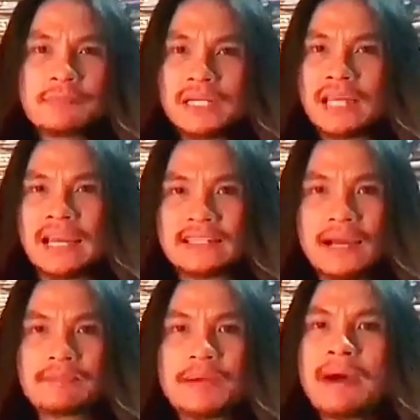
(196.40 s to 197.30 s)
ได้มาถ่าย
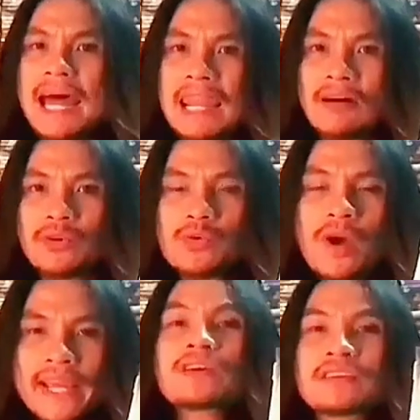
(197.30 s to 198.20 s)
ทำในบ้านเรา
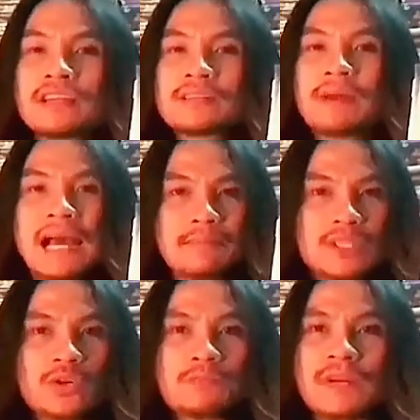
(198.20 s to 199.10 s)
ด้วยอย่าลืมหา
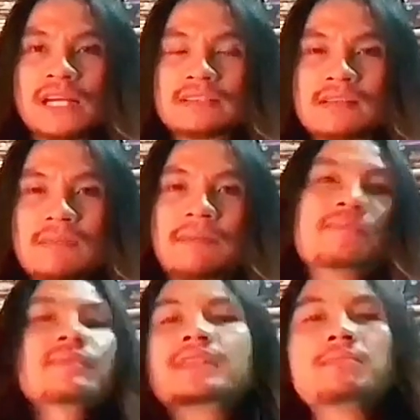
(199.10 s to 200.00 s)
มาชมกันสำห
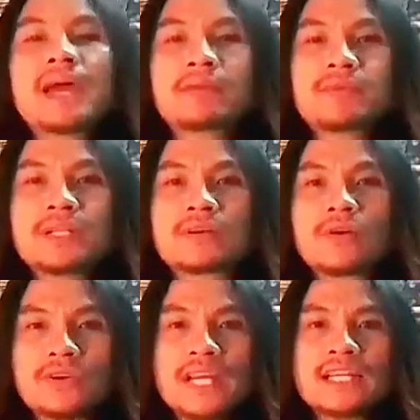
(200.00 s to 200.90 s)
รับ The Man with
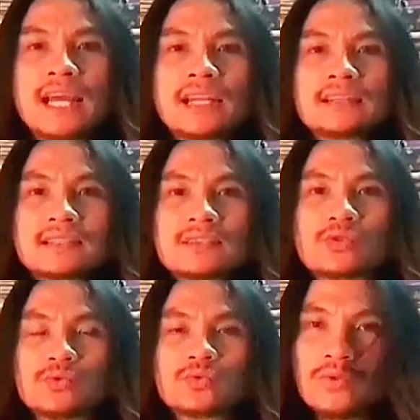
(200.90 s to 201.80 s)
the Golden Gun หรือ
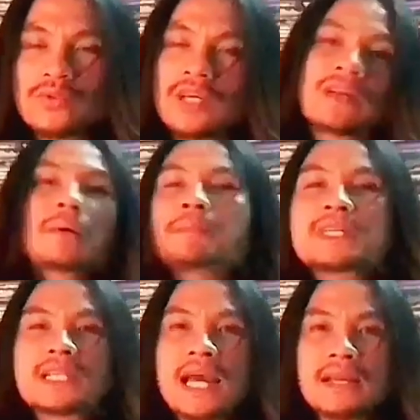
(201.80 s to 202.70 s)
007
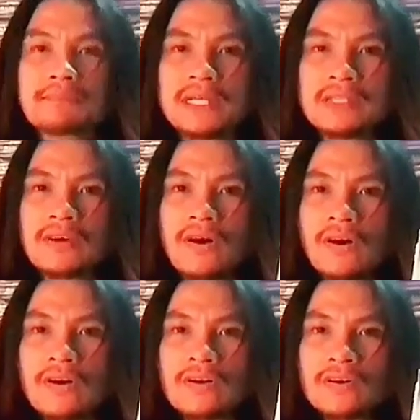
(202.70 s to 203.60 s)
เพชรฆาตปืนท
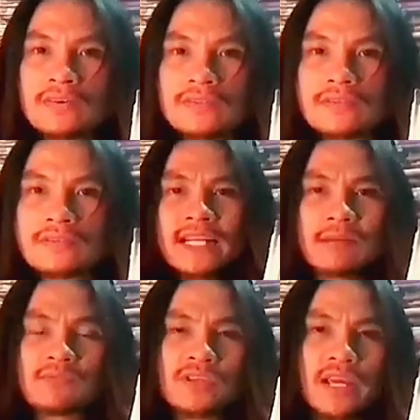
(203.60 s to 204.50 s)
อง
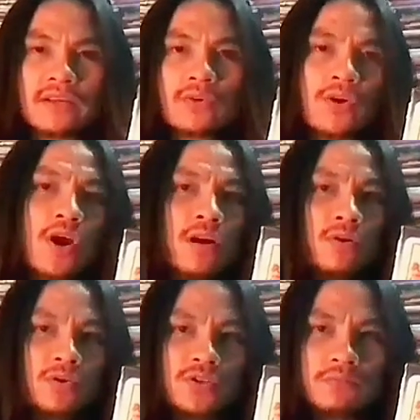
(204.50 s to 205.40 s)
นำแสดงโดย
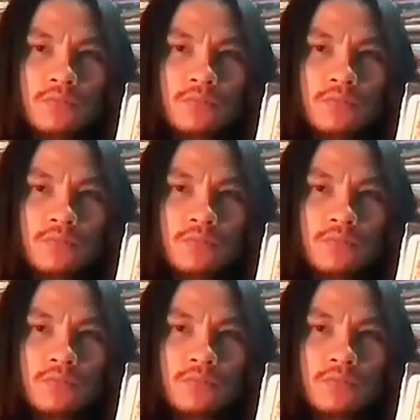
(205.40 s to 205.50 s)
โร